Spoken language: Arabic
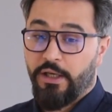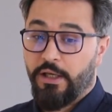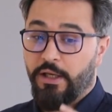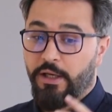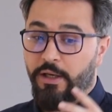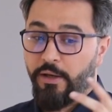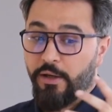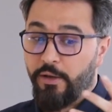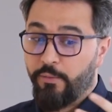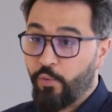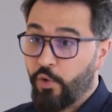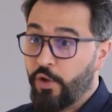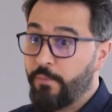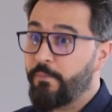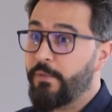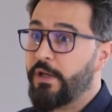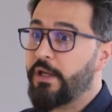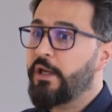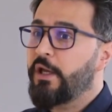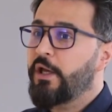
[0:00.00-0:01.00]

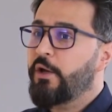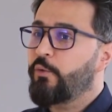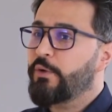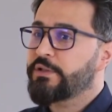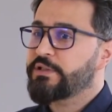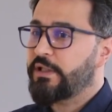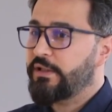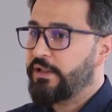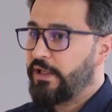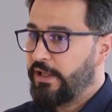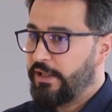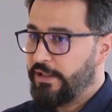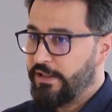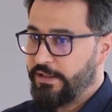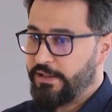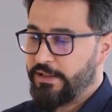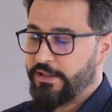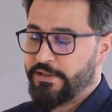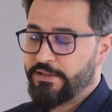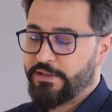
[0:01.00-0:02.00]
المهمه وصلناها
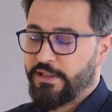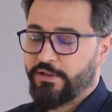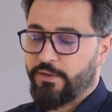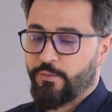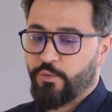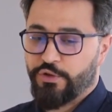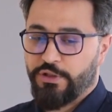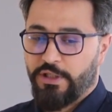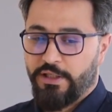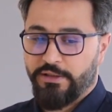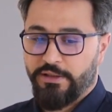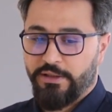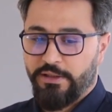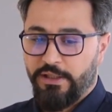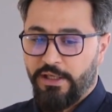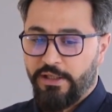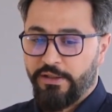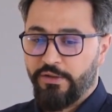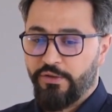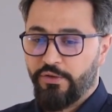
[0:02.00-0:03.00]
للساده
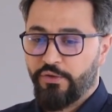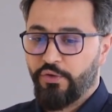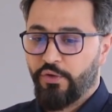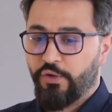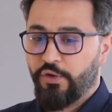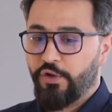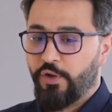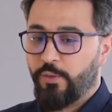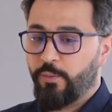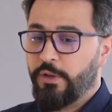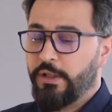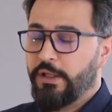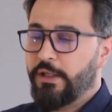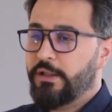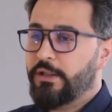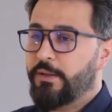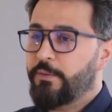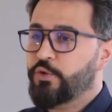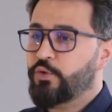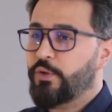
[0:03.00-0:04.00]
المشاهدين لكن دكتور اليوم
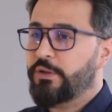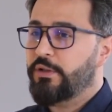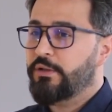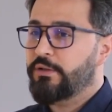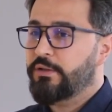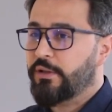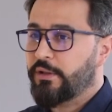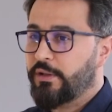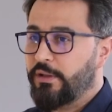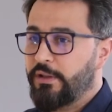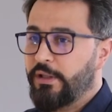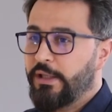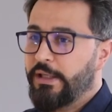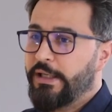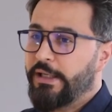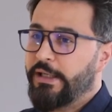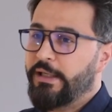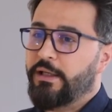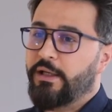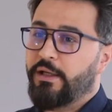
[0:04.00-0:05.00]
نبي شوي ننتقل
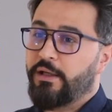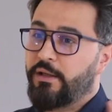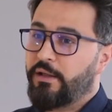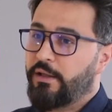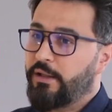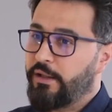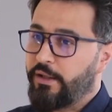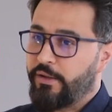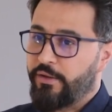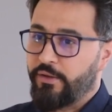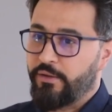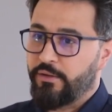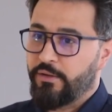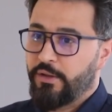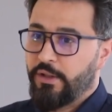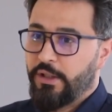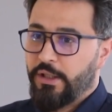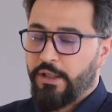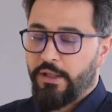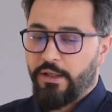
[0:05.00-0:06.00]
الى الاذن
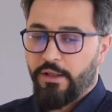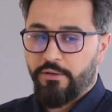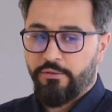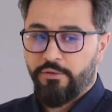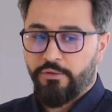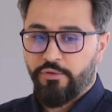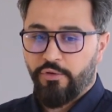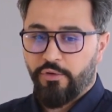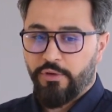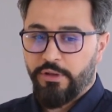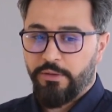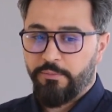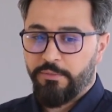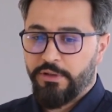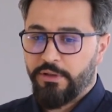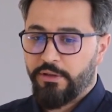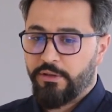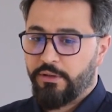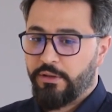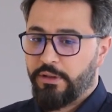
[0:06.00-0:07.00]
دكتور
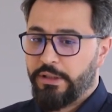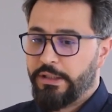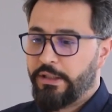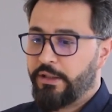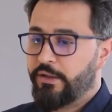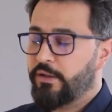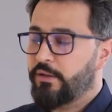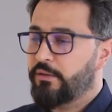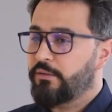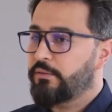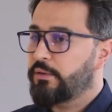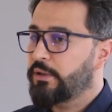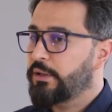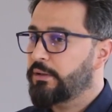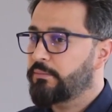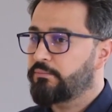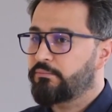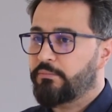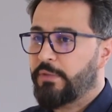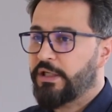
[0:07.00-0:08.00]
يمكن الاذن
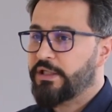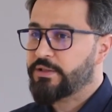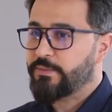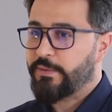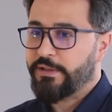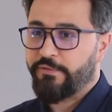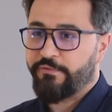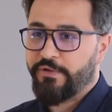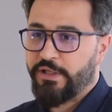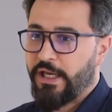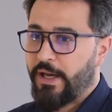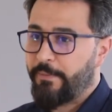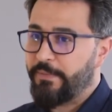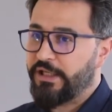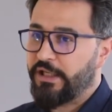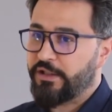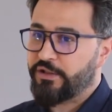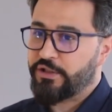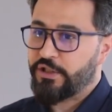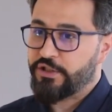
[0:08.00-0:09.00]
ما نسمع فيها
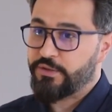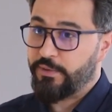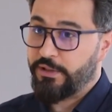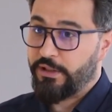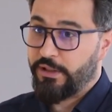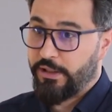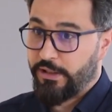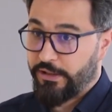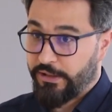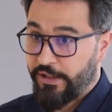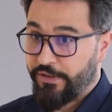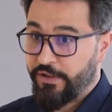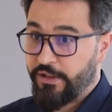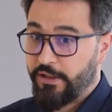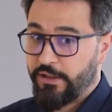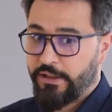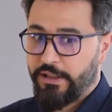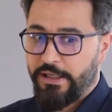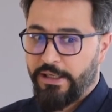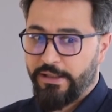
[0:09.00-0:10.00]
عمليات تجميل
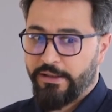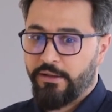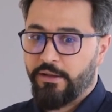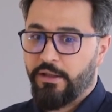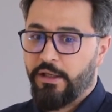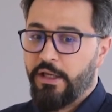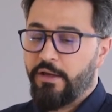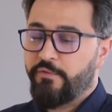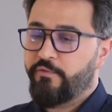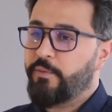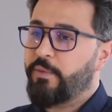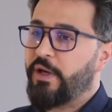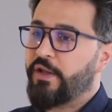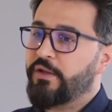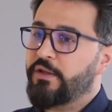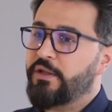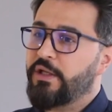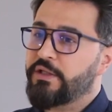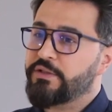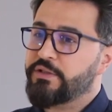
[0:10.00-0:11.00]
كثيره لكن في
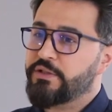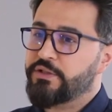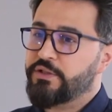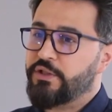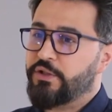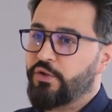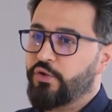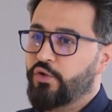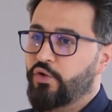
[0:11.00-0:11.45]
بعض الناس يصير